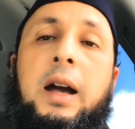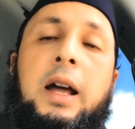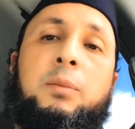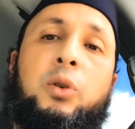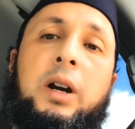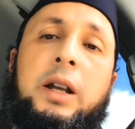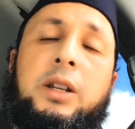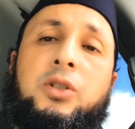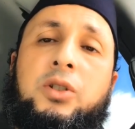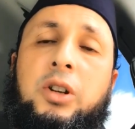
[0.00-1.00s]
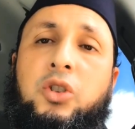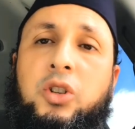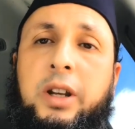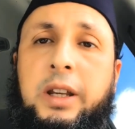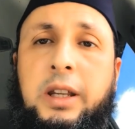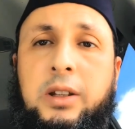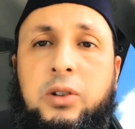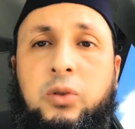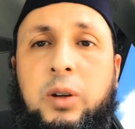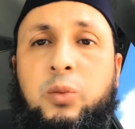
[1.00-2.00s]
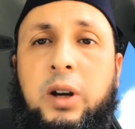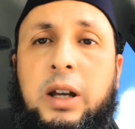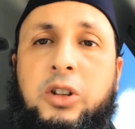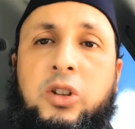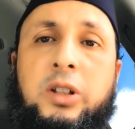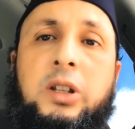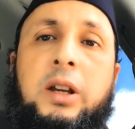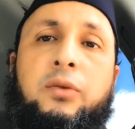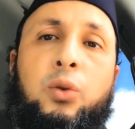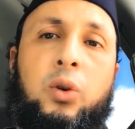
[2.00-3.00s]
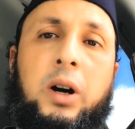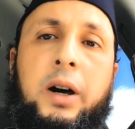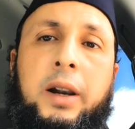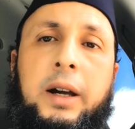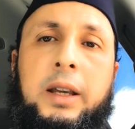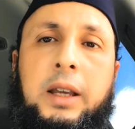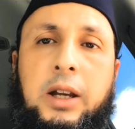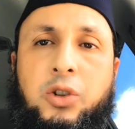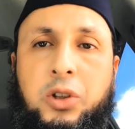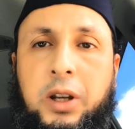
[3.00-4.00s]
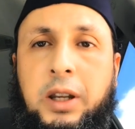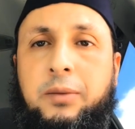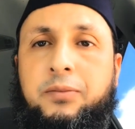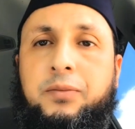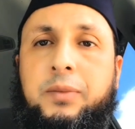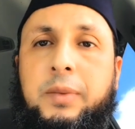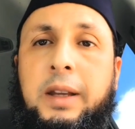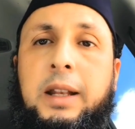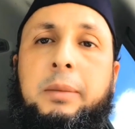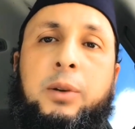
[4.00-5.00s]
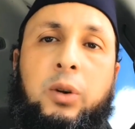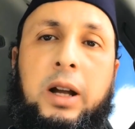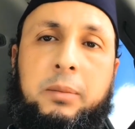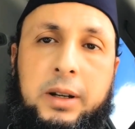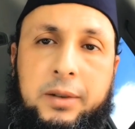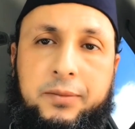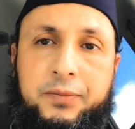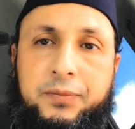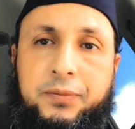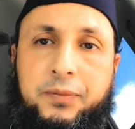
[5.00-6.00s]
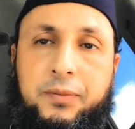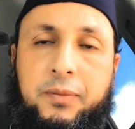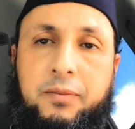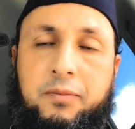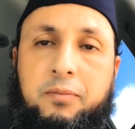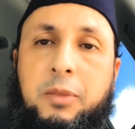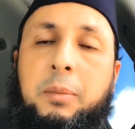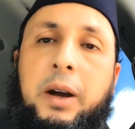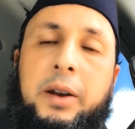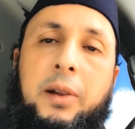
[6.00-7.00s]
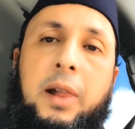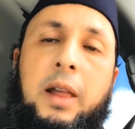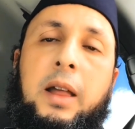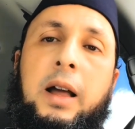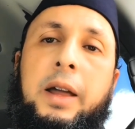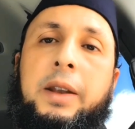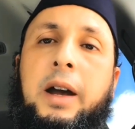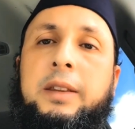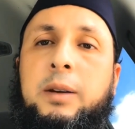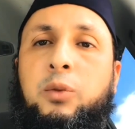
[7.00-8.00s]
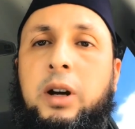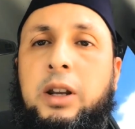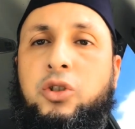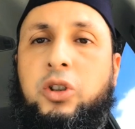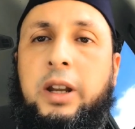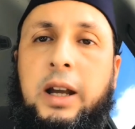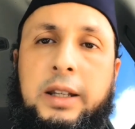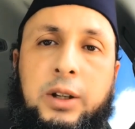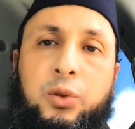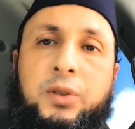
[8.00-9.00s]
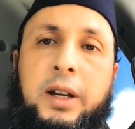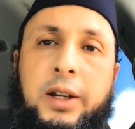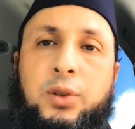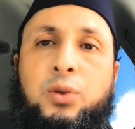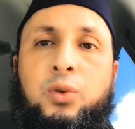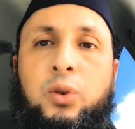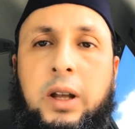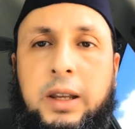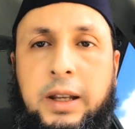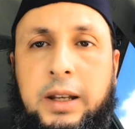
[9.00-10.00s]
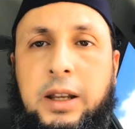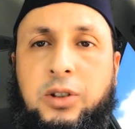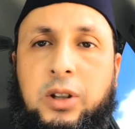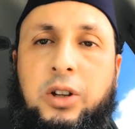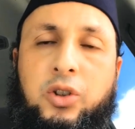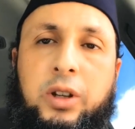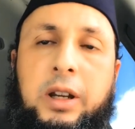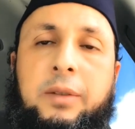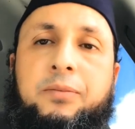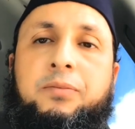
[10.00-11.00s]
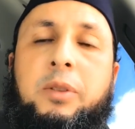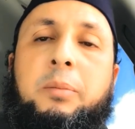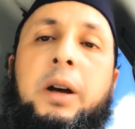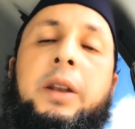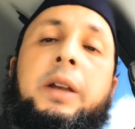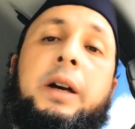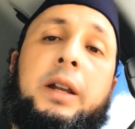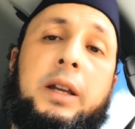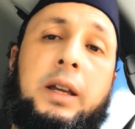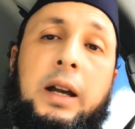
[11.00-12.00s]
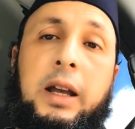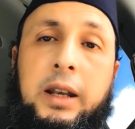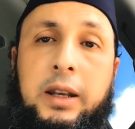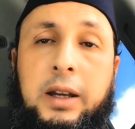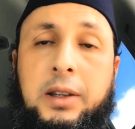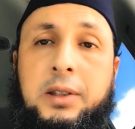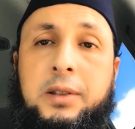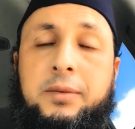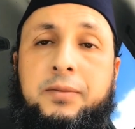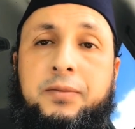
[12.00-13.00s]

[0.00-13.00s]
المعالج الشرعي هو المعالج الذي يفوق الراقي الشرعي علما وعملا بمعنى أن هذا المعالج الشرعي قد يكون تخصصه العلاج الشرعي بمعنى يرقي الناس